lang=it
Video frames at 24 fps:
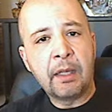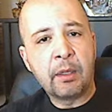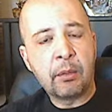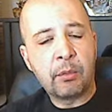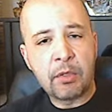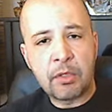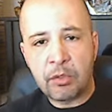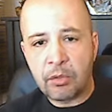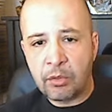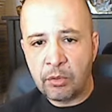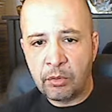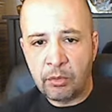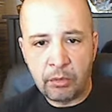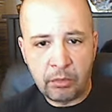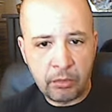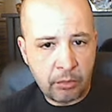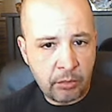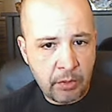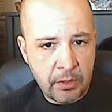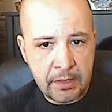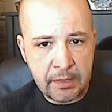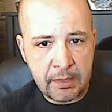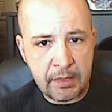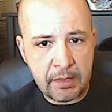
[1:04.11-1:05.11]
questo, in
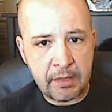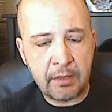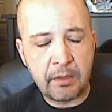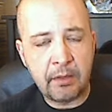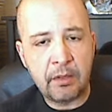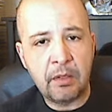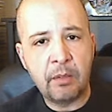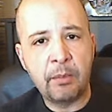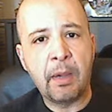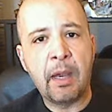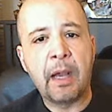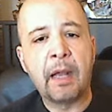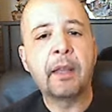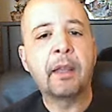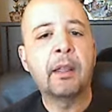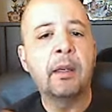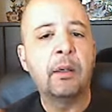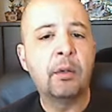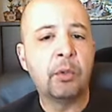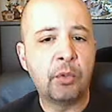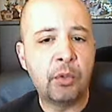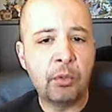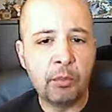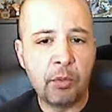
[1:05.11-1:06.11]
queste settimane,
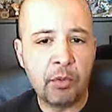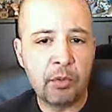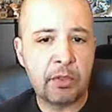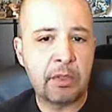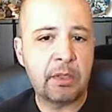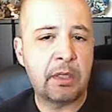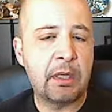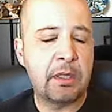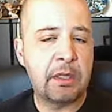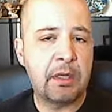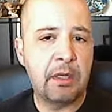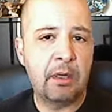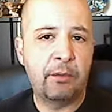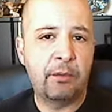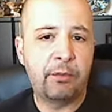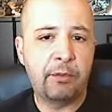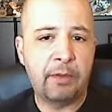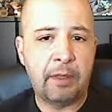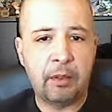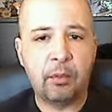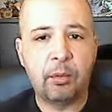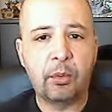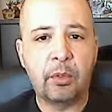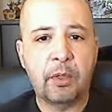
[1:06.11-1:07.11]
lo dimostra sia il
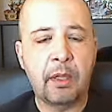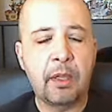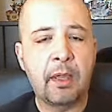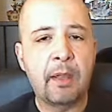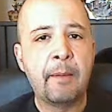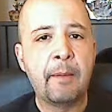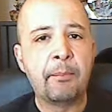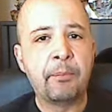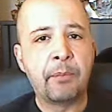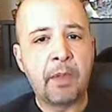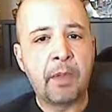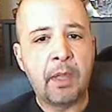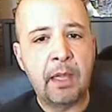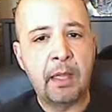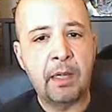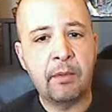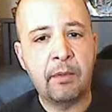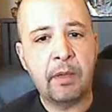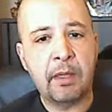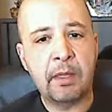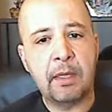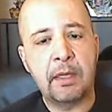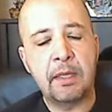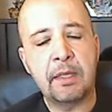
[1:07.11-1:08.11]
fatto che è
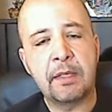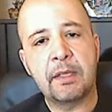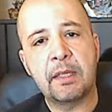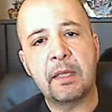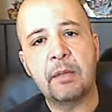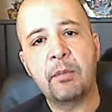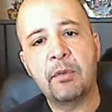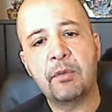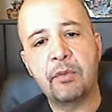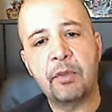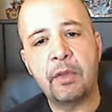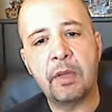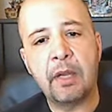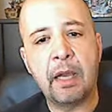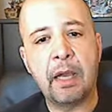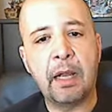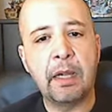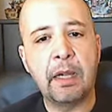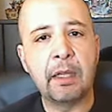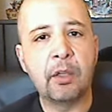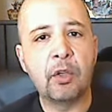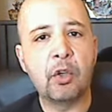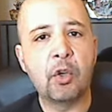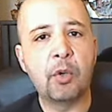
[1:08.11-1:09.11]
arrivata in semifinale
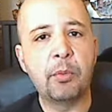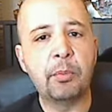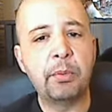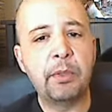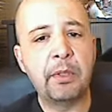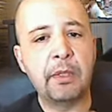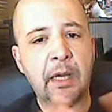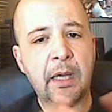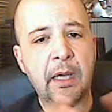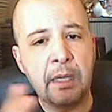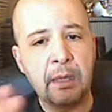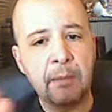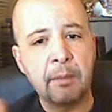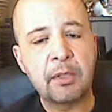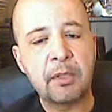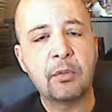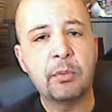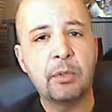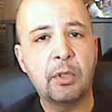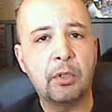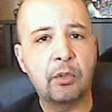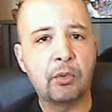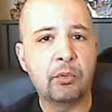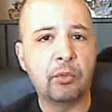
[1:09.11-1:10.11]
in Coppa Italia, ma
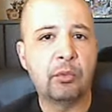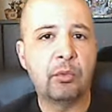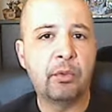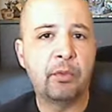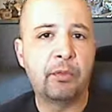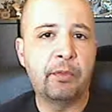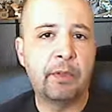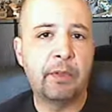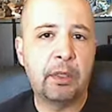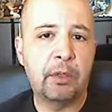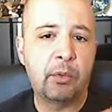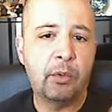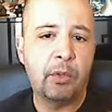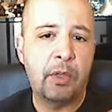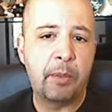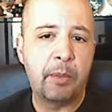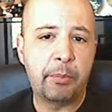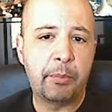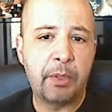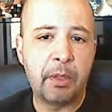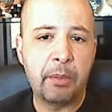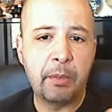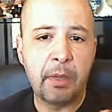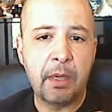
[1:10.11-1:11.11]
soprattutto il fatto che è
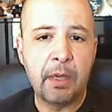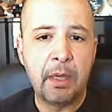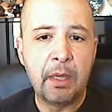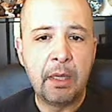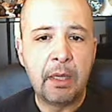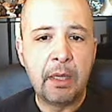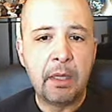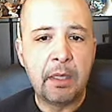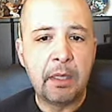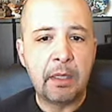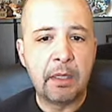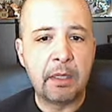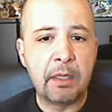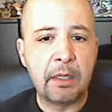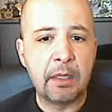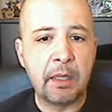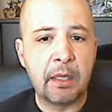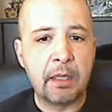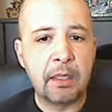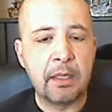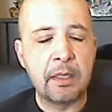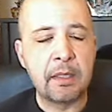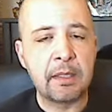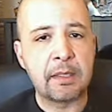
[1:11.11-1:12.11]
prima in,
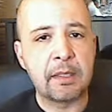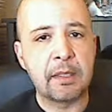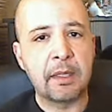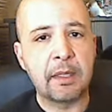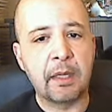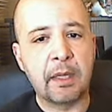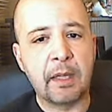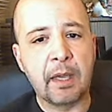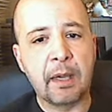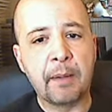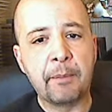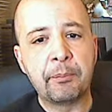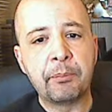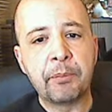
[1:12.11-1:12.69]
in Serie A.